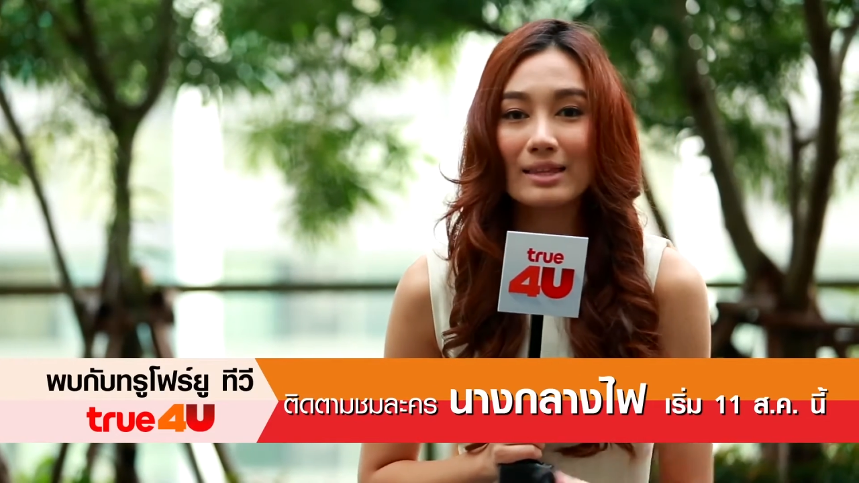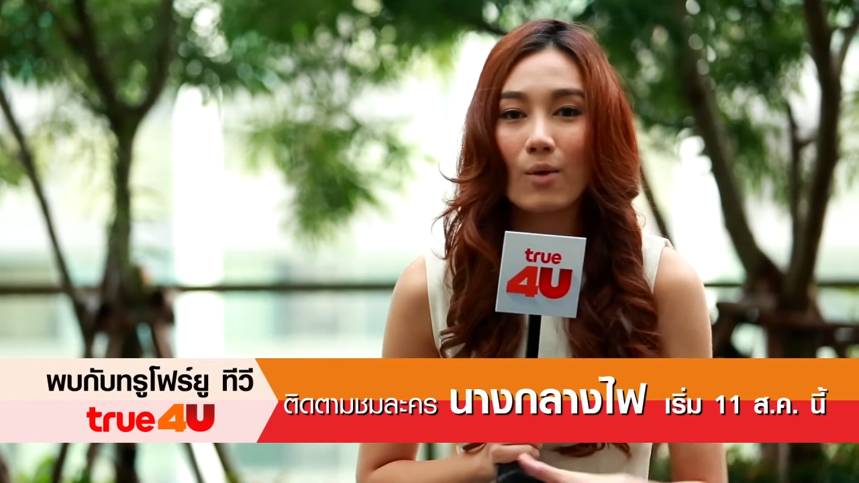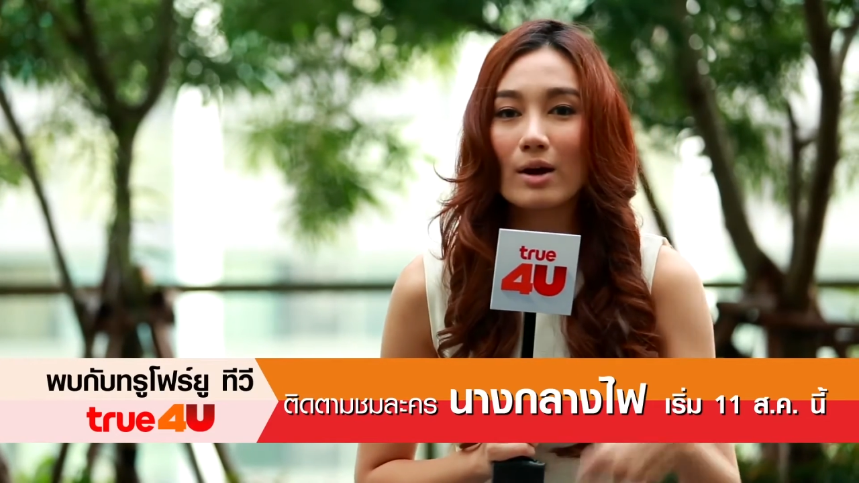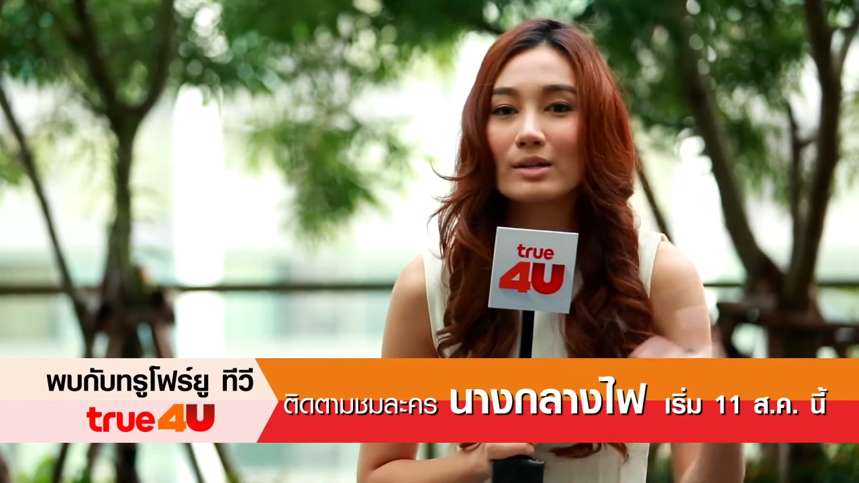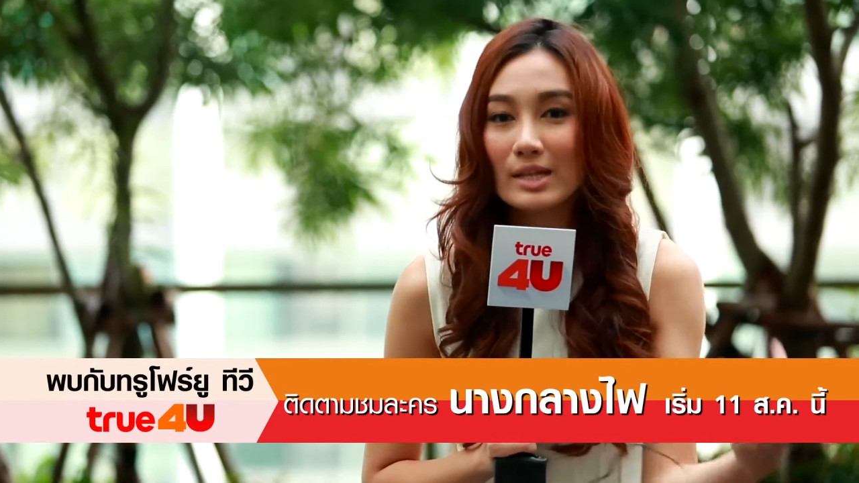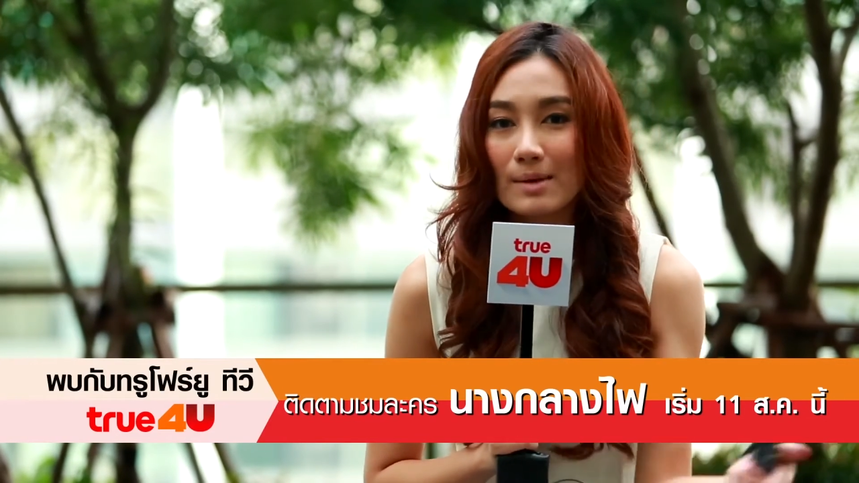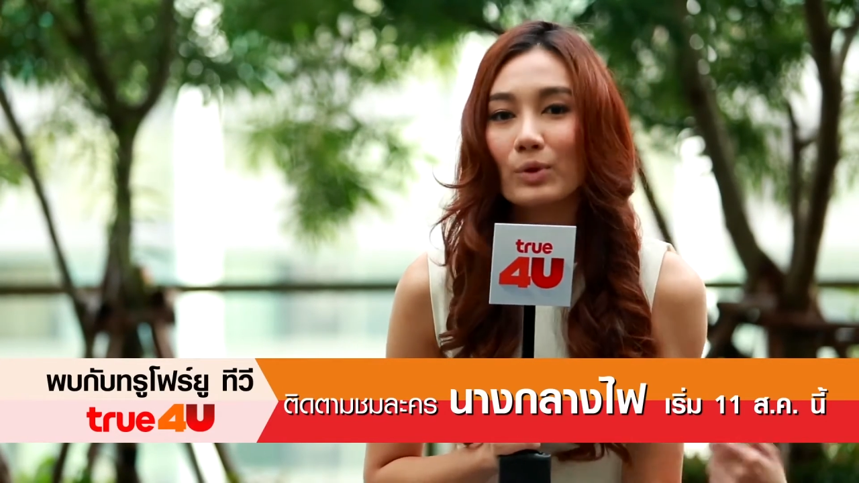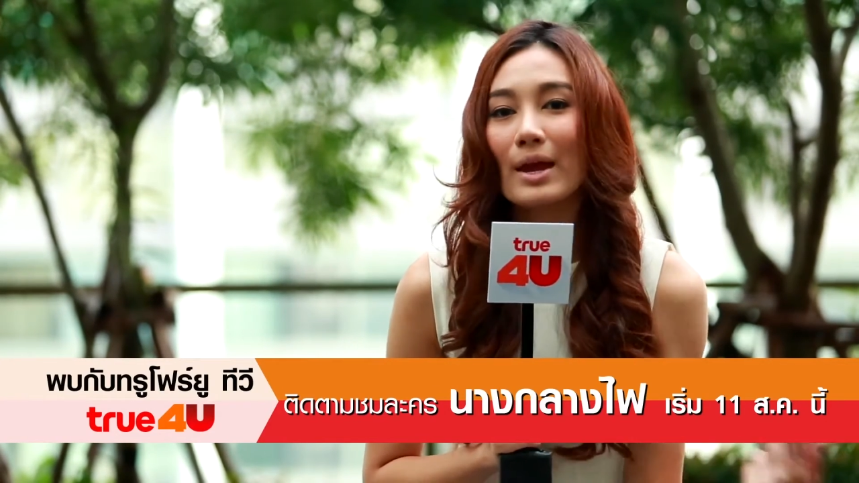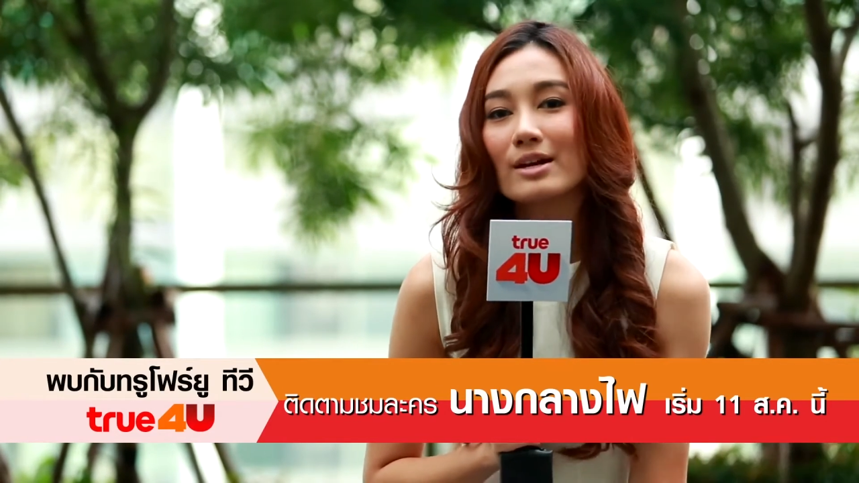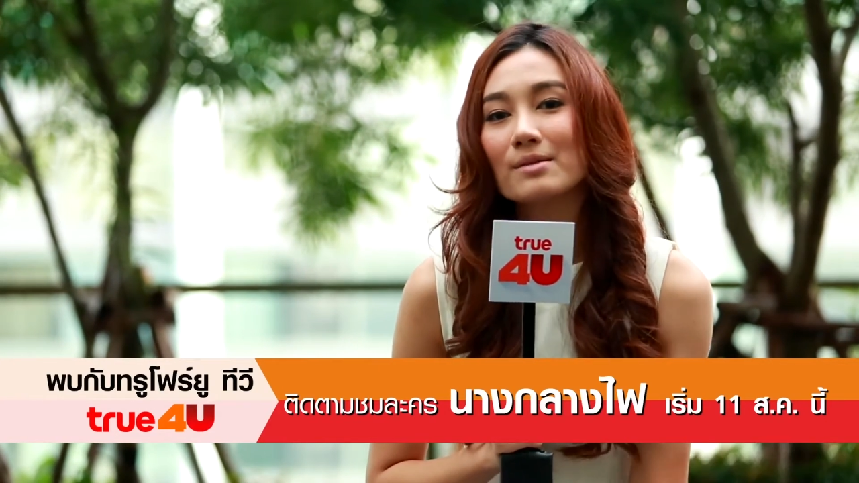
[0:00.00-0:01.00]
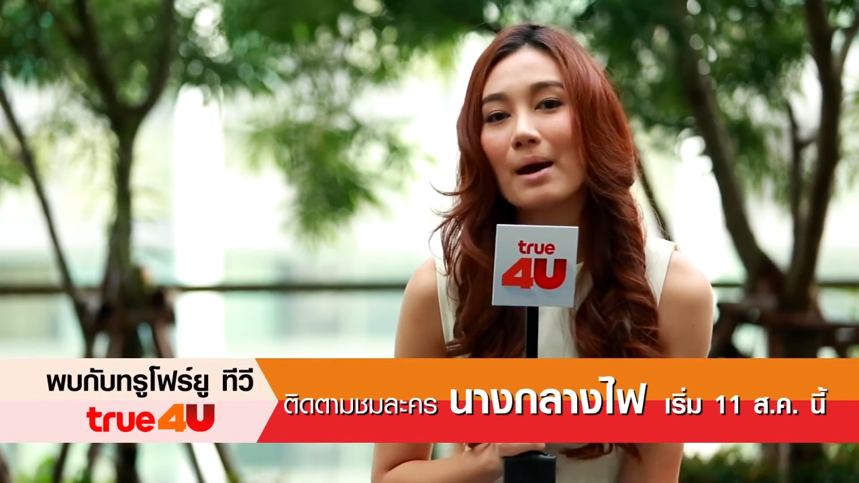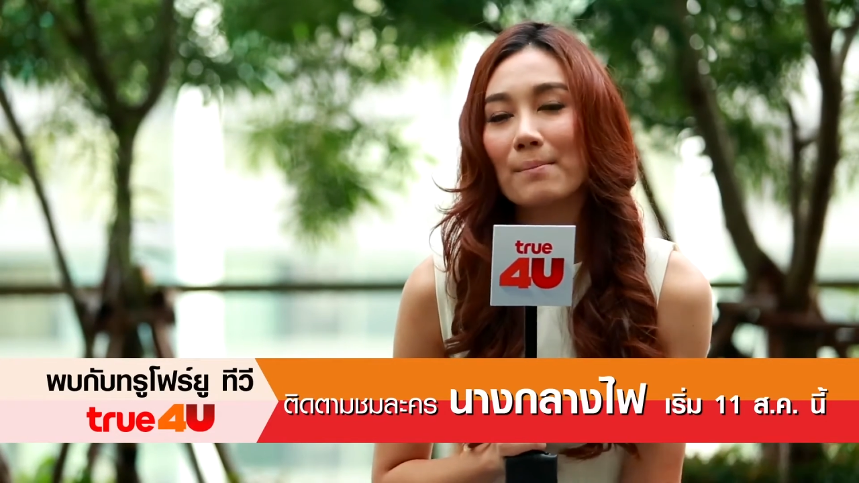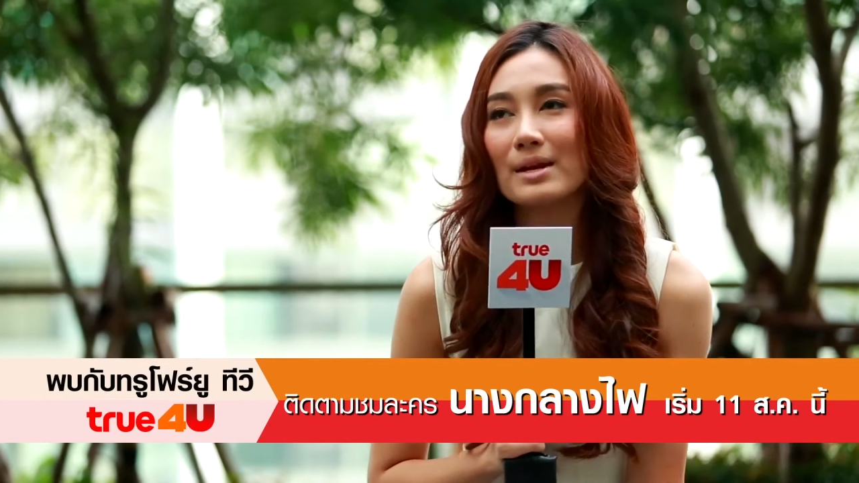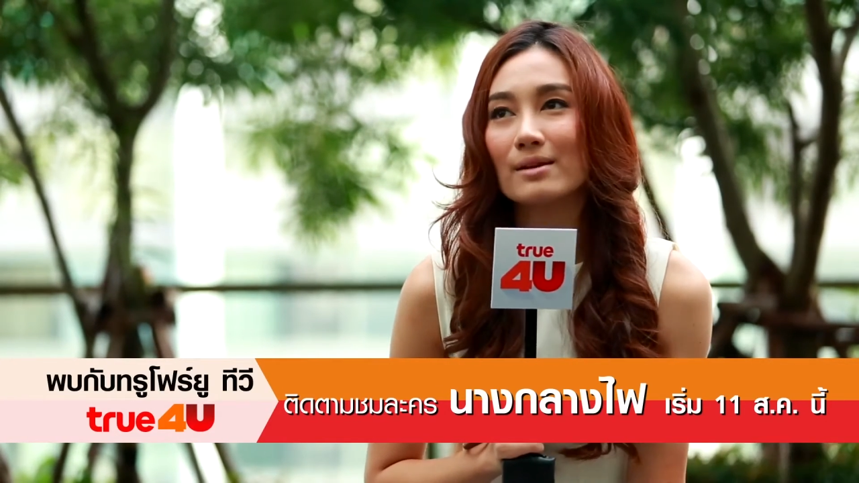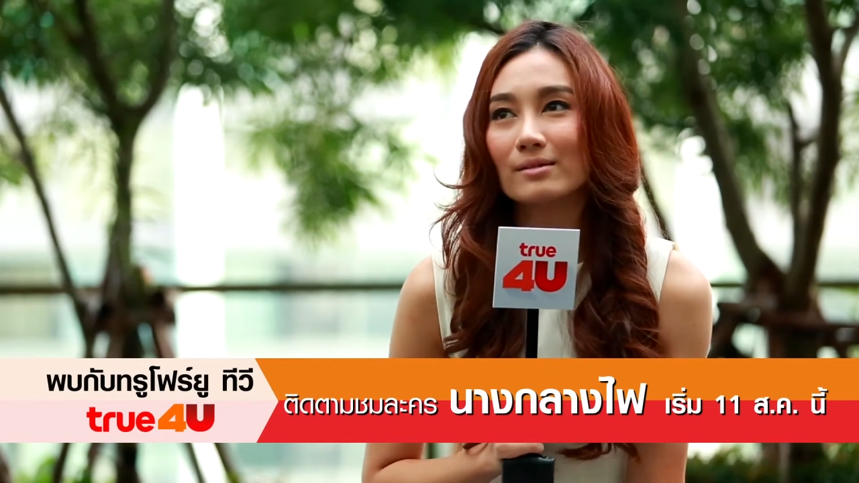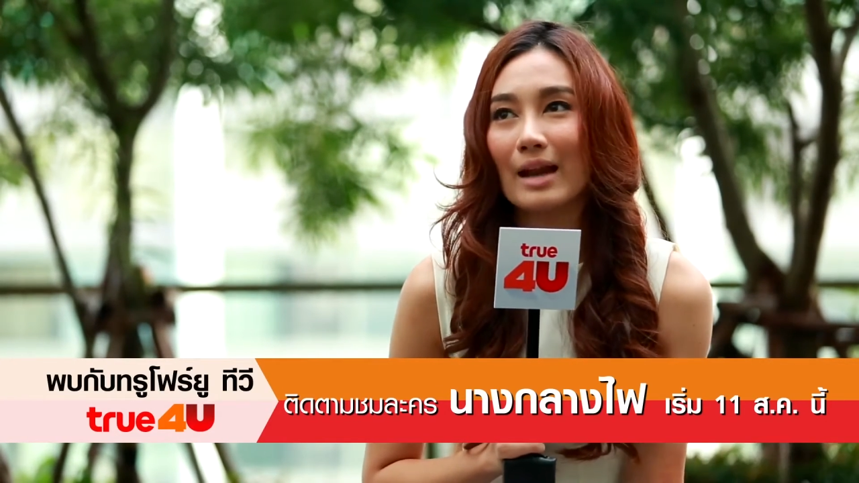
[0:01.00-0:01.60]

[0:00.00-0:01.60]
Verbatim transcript: แต่ว่าก็ถีบตัวเองขึ้นมาเป็น